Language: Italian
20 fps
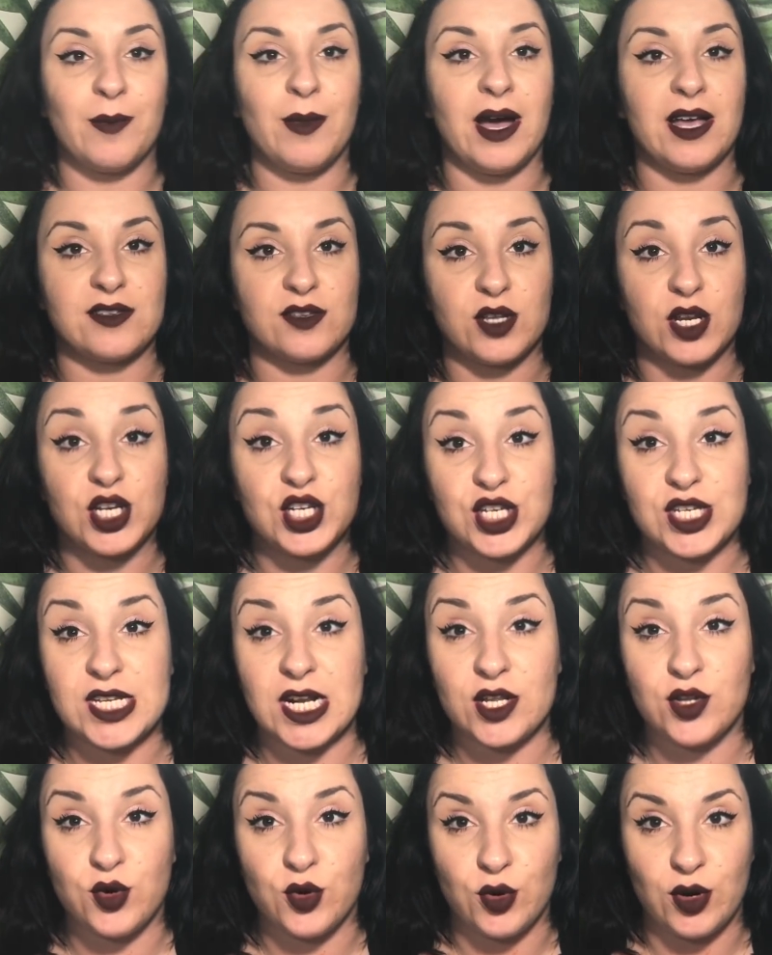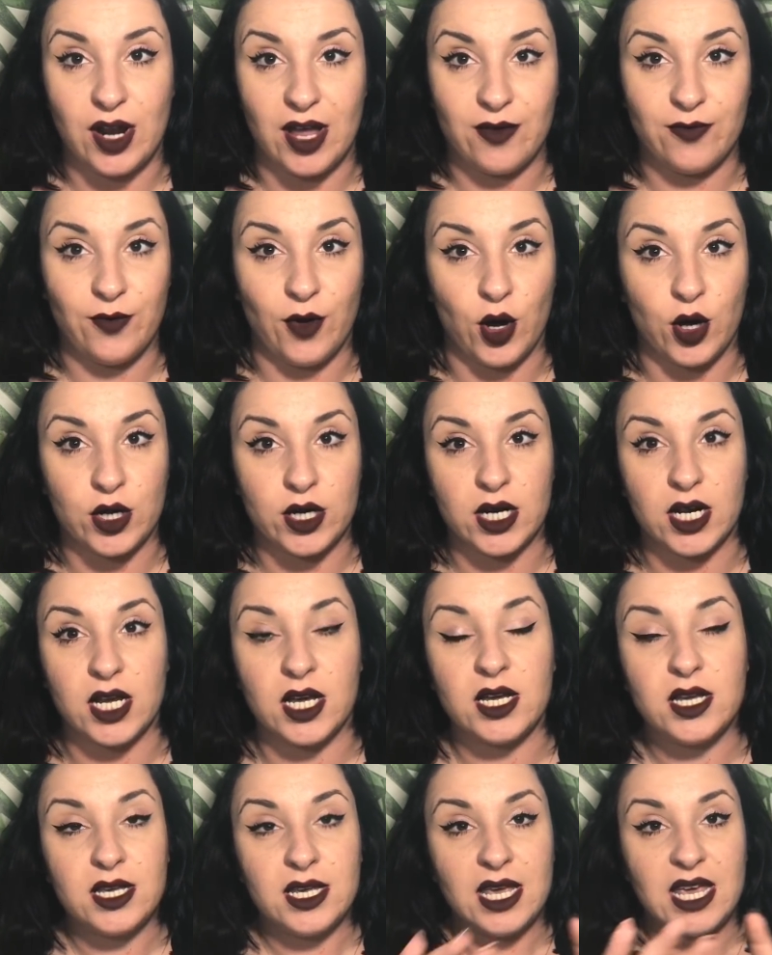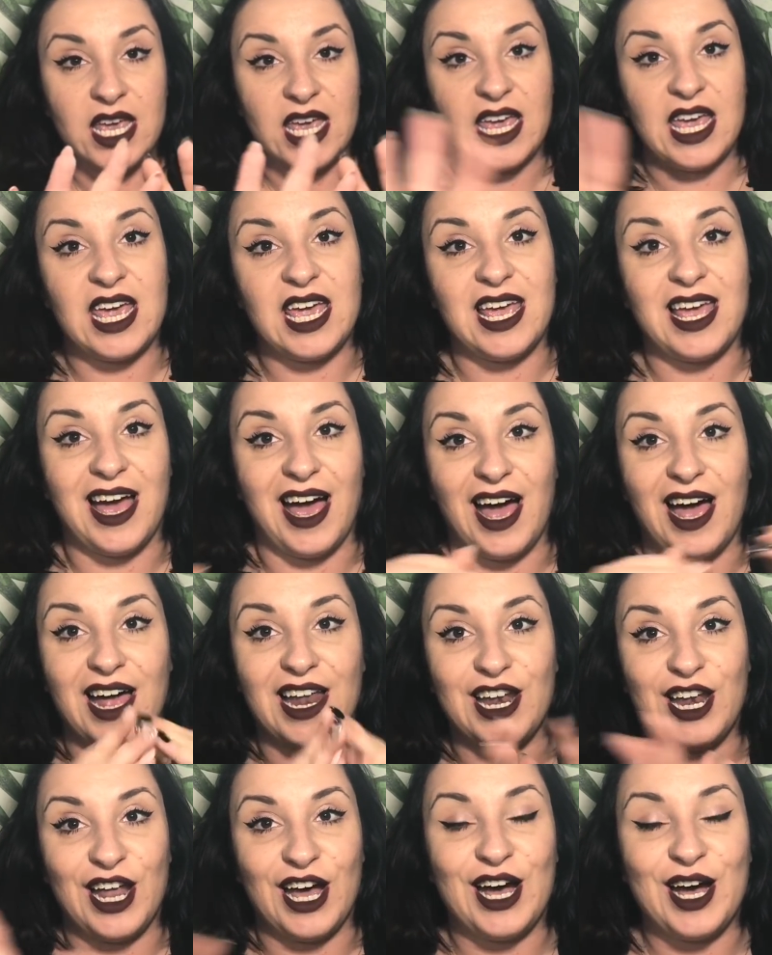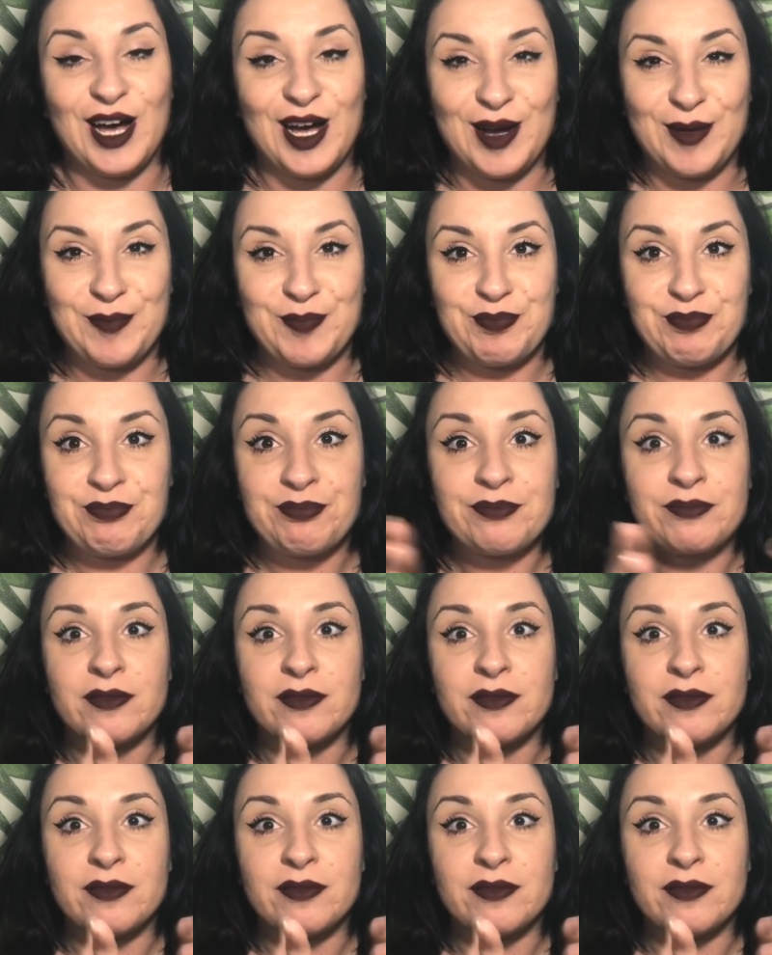ma sto registrando con l'iPhone e alla mm,